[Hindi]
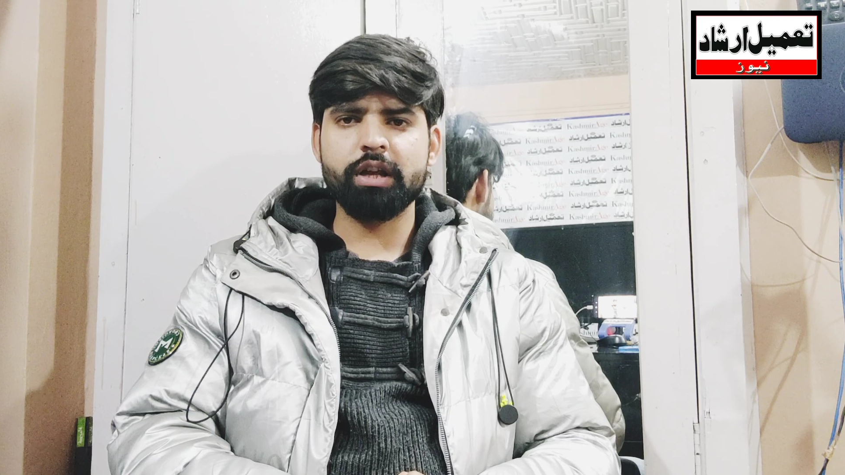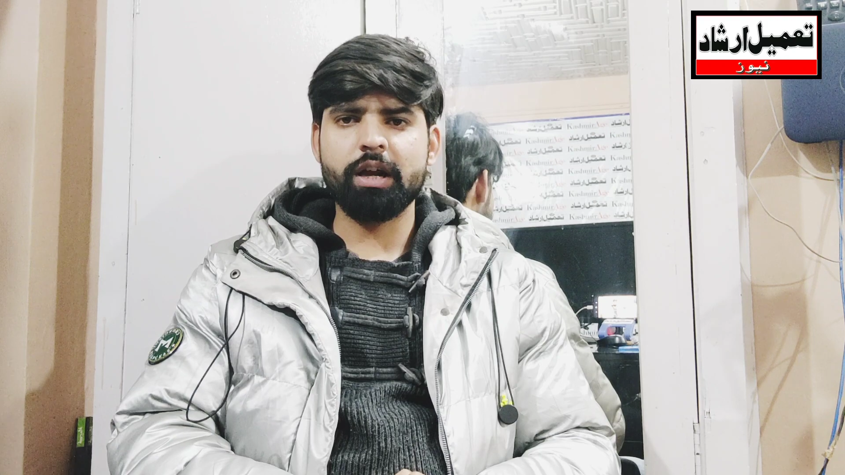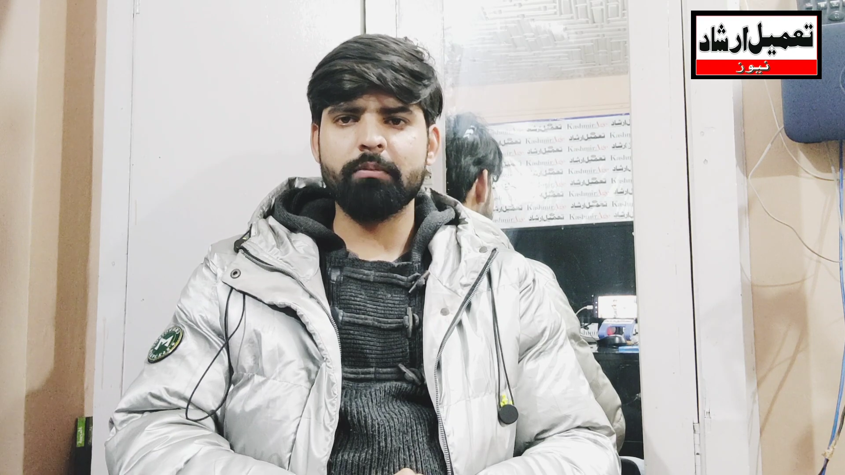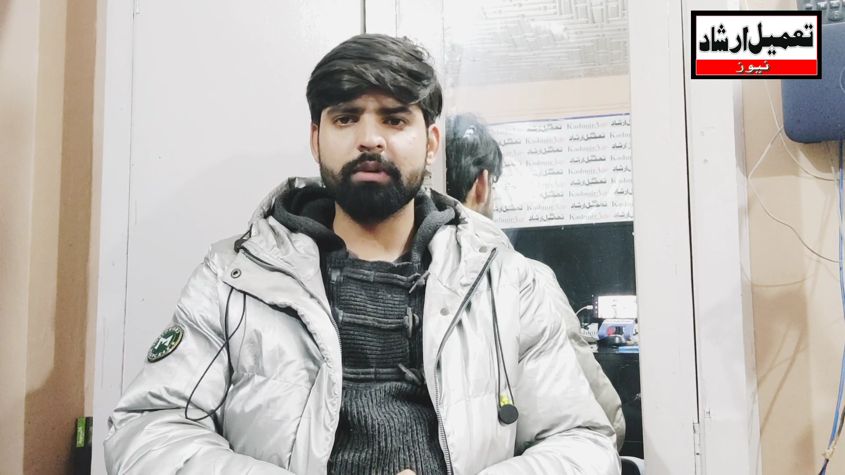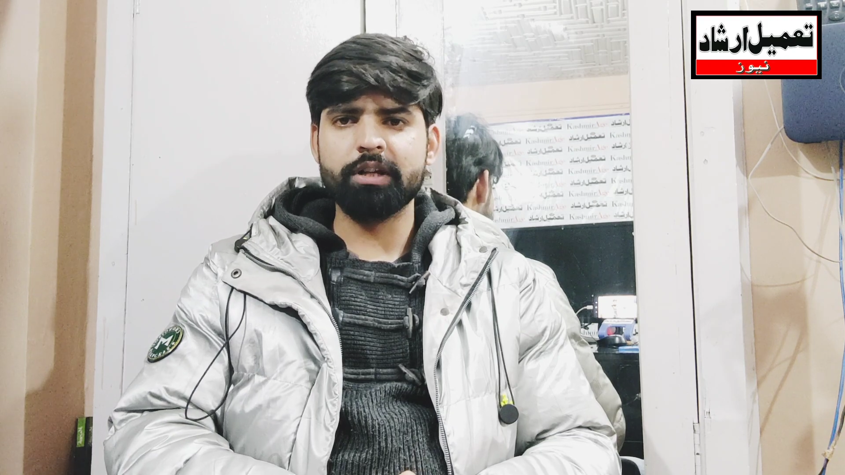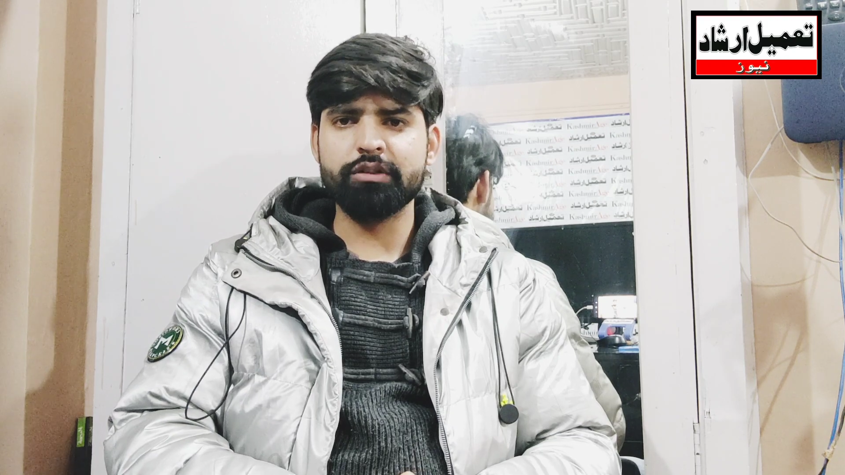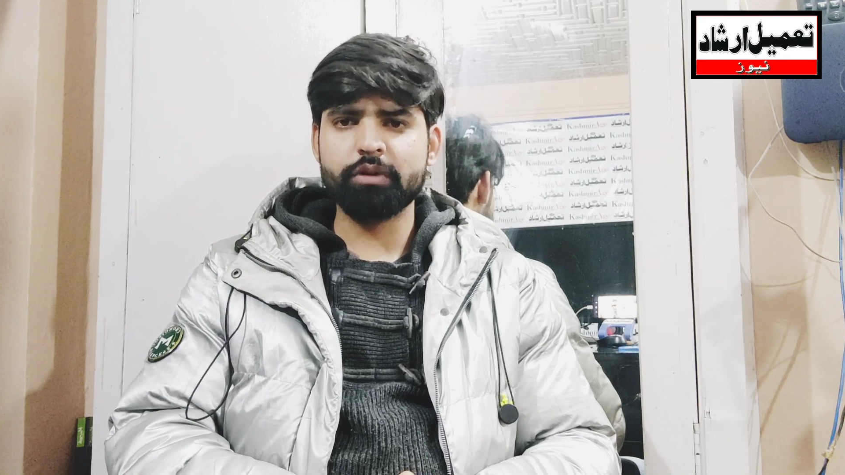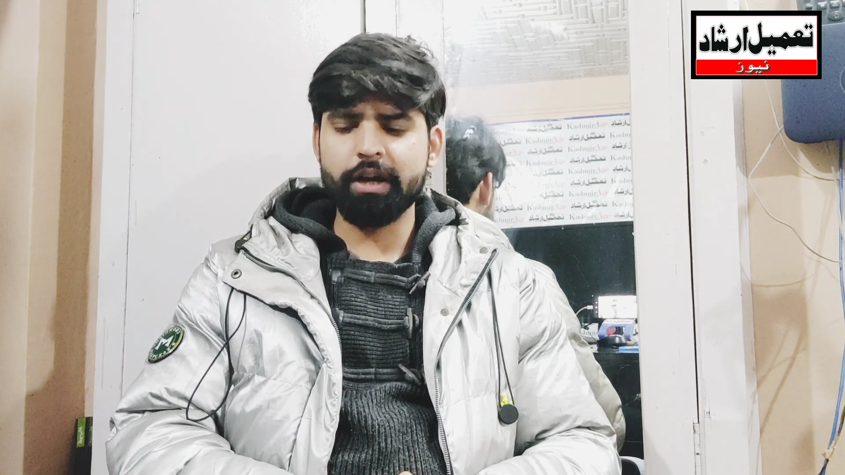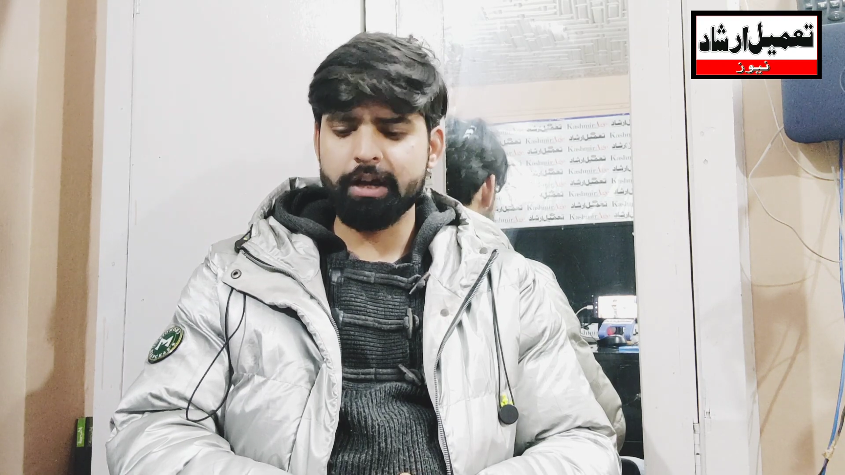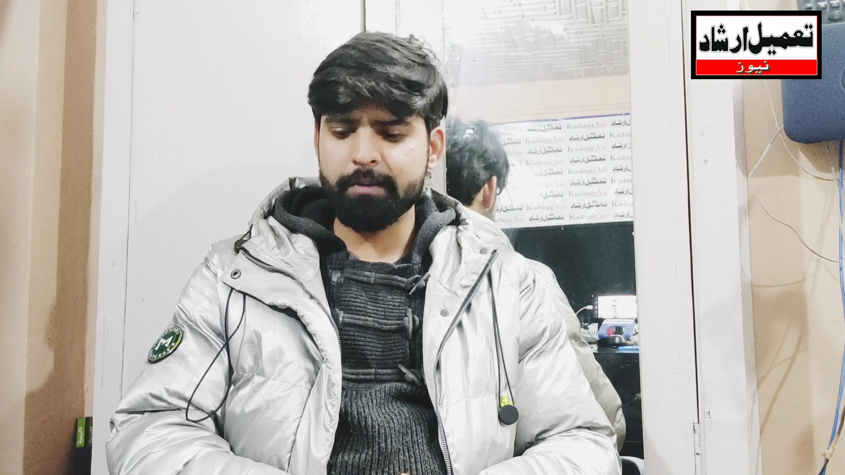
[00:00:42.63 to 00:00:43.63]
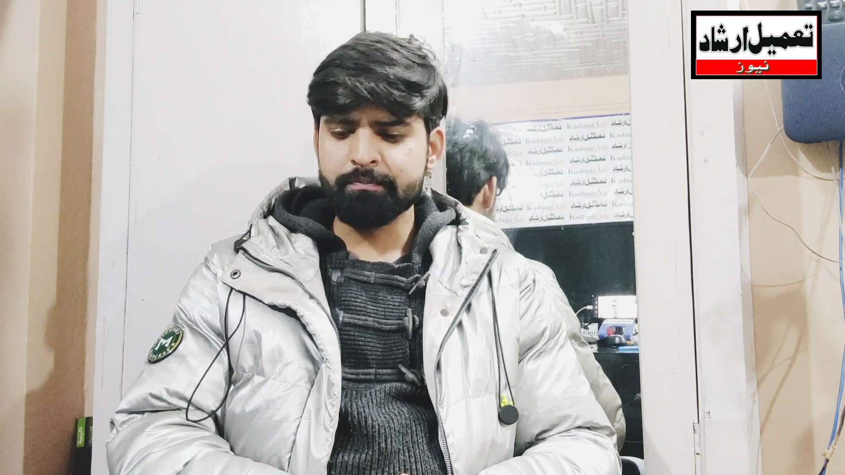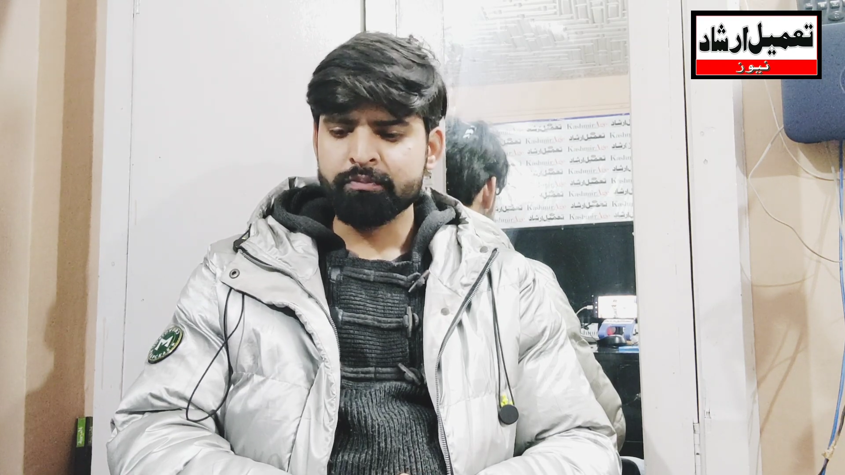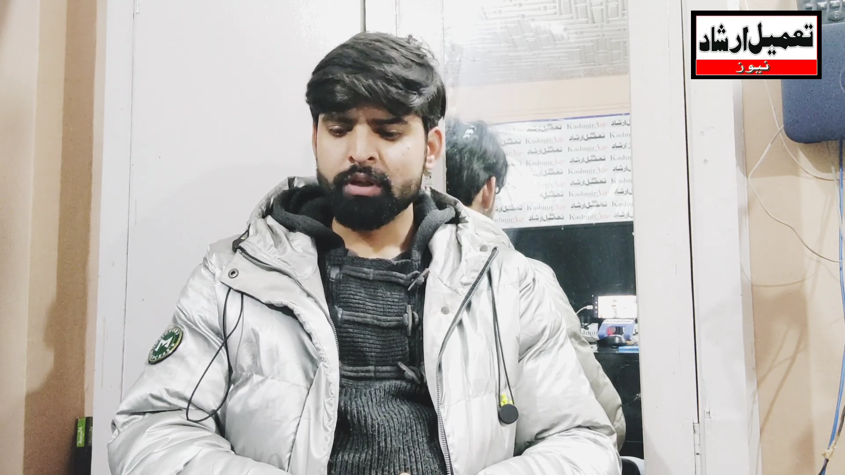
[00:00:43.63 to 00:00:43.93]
के अमले जो हैं